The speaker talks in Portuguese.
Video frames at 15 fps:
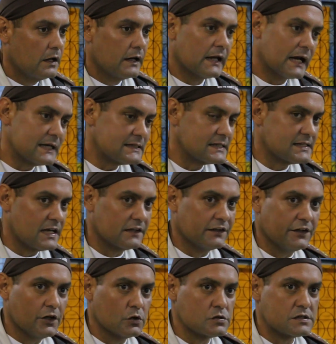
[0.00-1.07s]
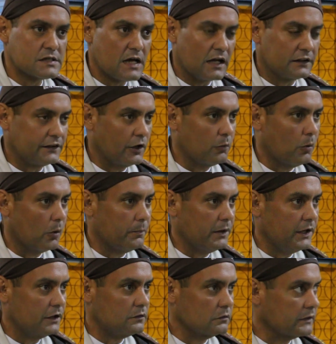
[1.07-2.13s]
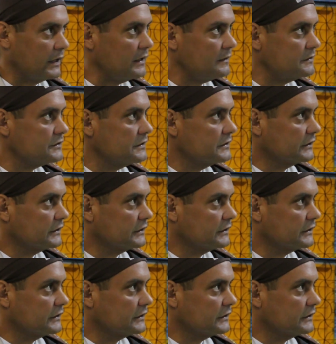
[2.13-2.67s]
Graças a Deus, até o momento, né?